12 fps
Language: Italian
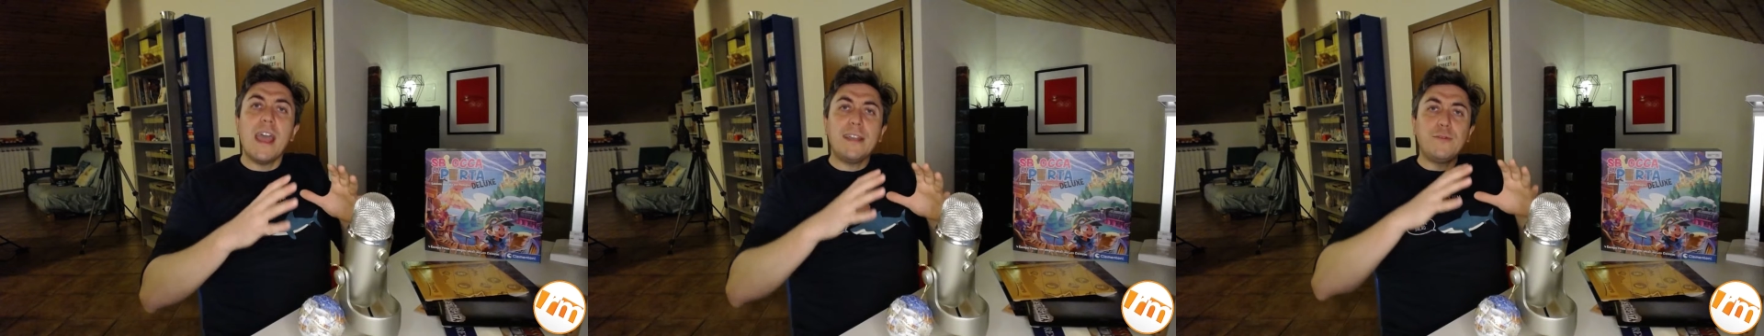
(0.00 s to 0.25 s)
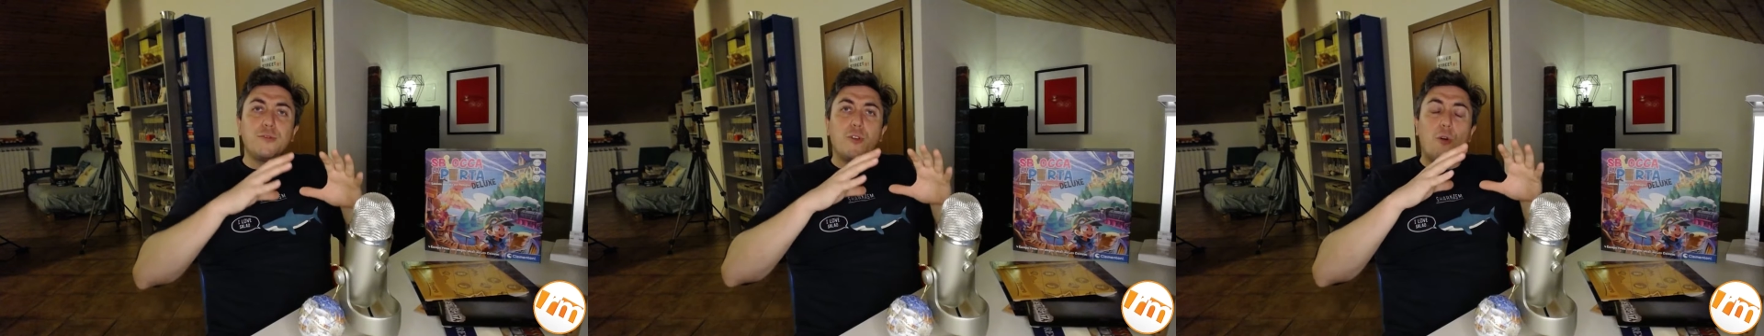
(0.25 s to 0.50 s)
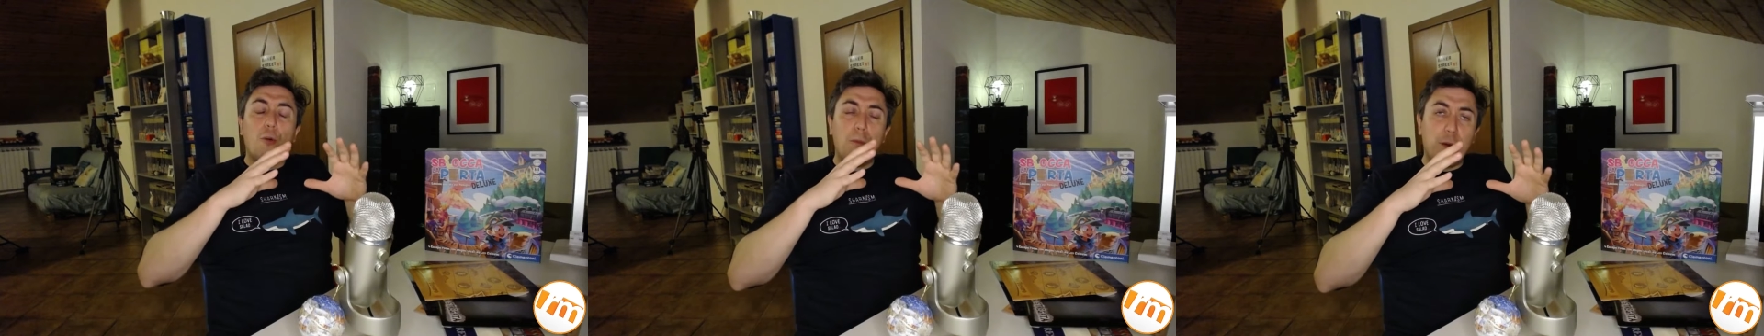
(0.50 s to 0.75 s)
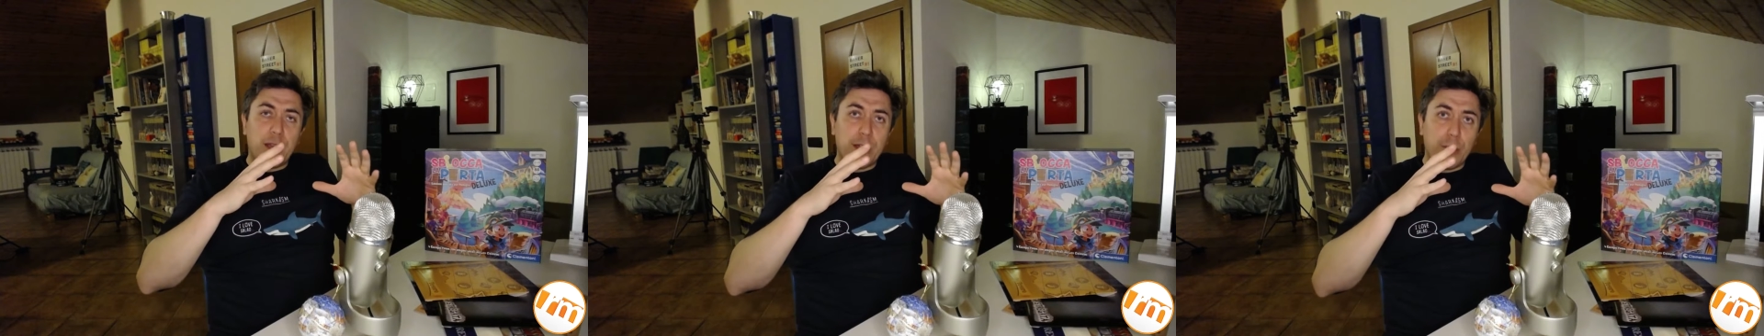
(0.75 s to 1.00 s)
è tutto un
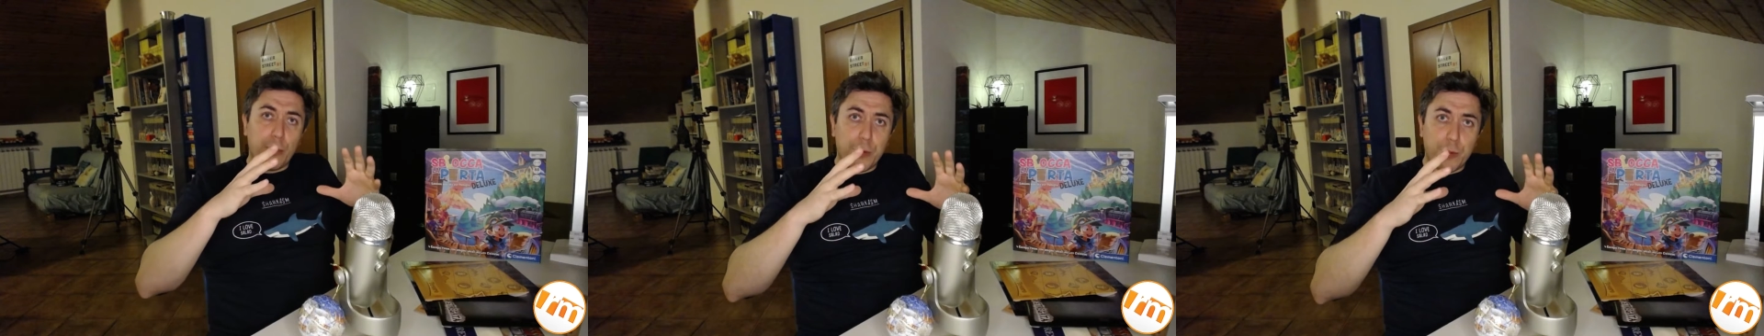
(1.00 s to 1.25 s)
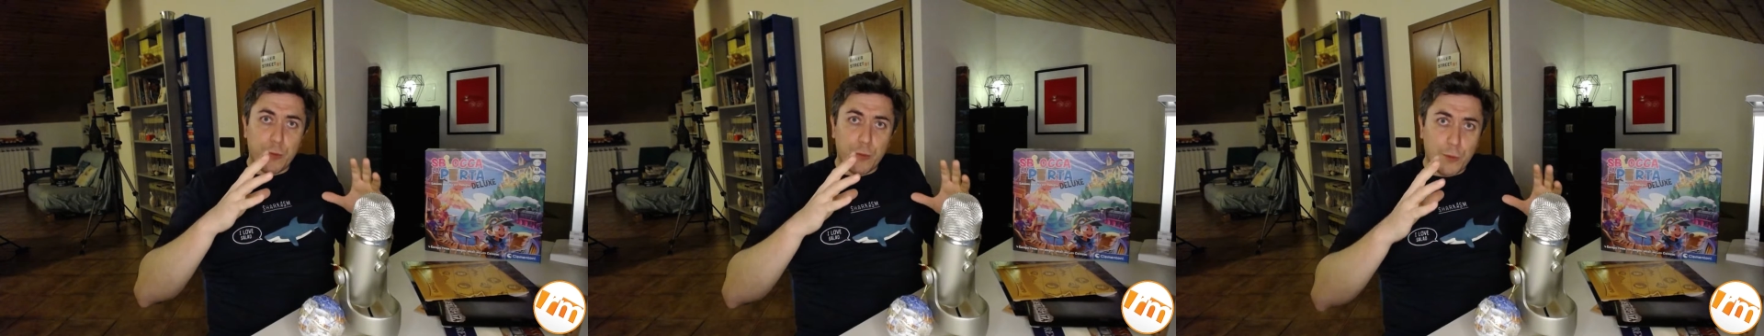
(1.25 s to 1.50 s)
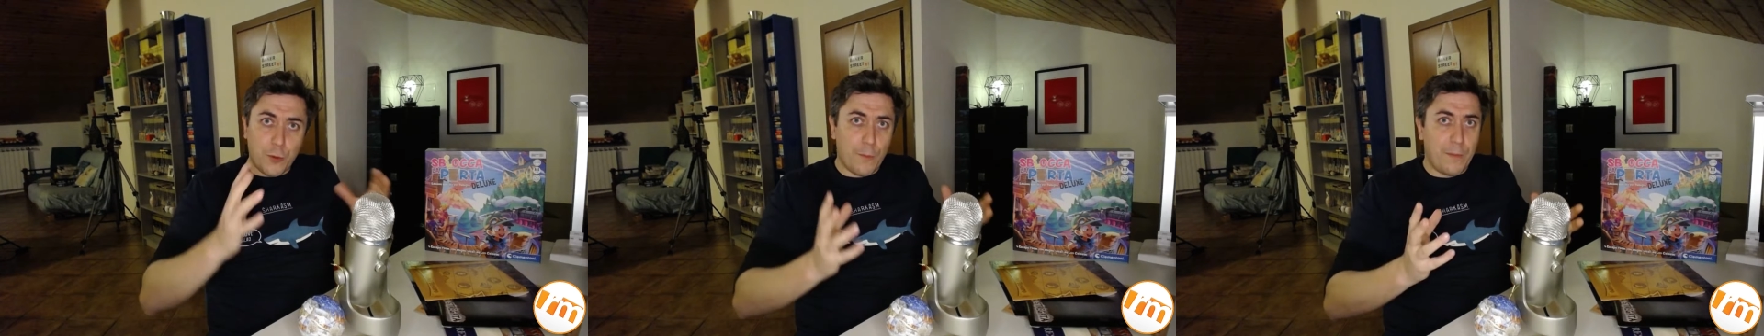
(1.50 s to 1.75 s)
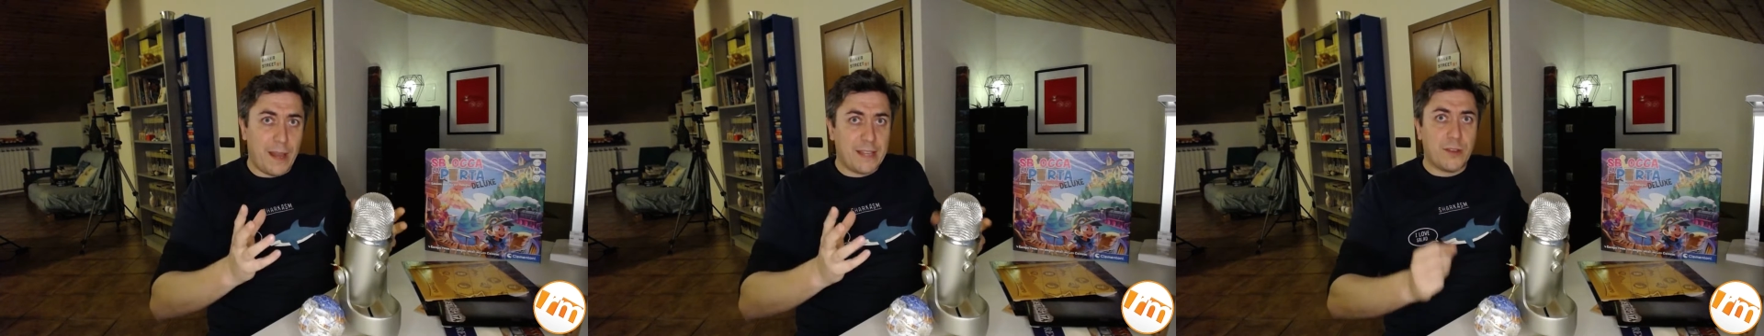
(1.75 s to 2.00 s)
pochino più
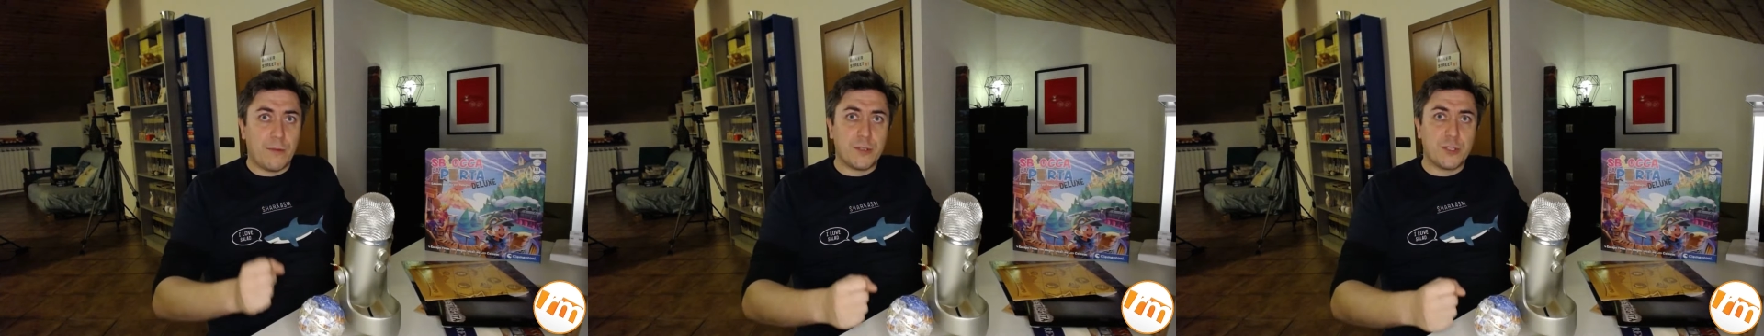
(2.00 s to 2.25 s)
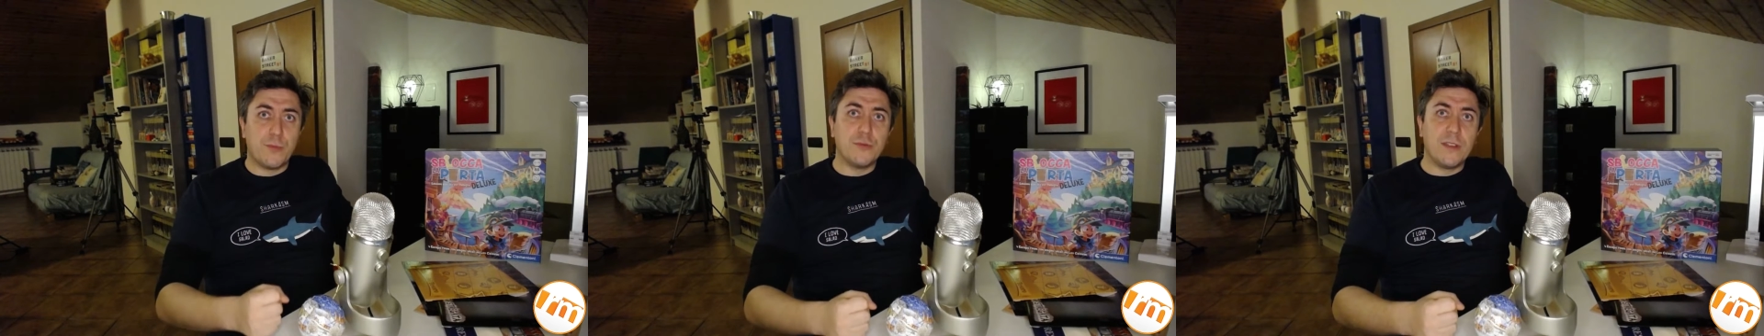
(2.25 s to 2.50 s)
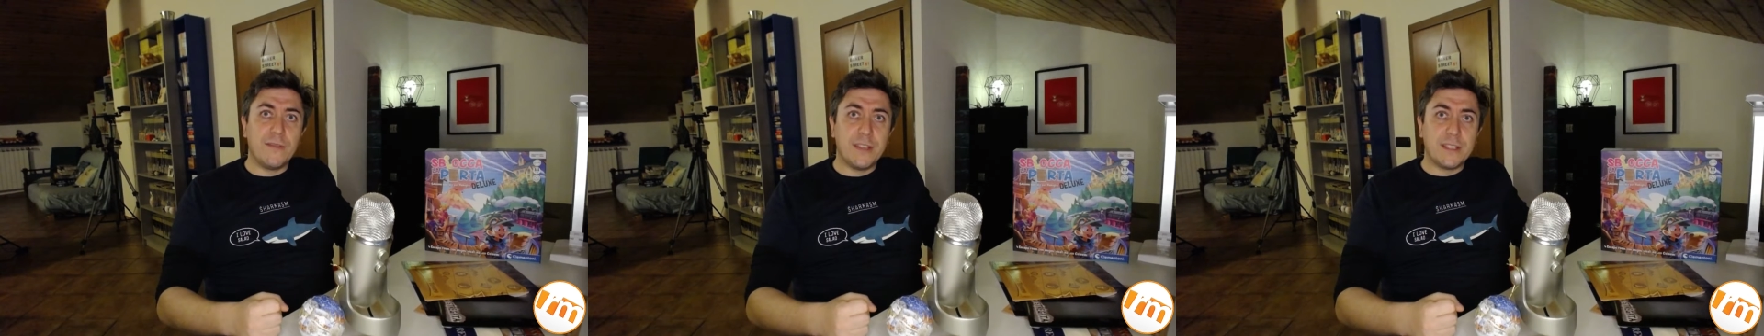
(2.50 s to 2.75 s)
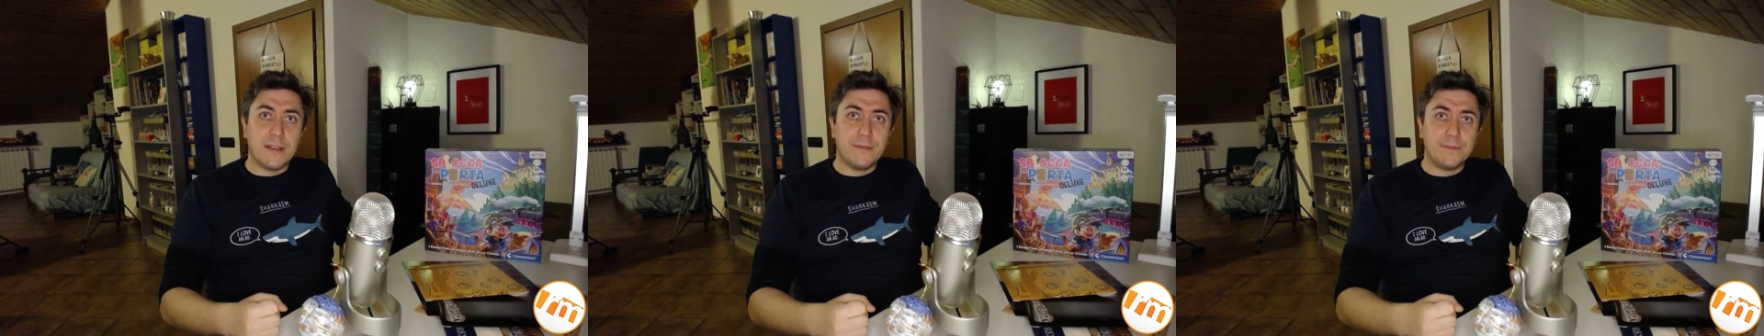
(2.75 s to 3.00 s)
complesso da questo punto di
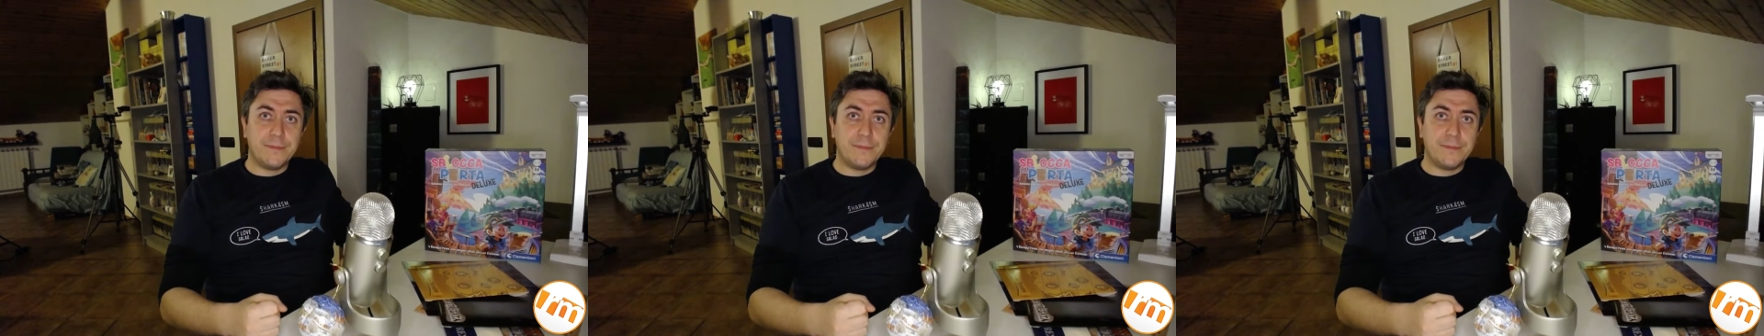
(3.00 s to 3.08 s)
vista.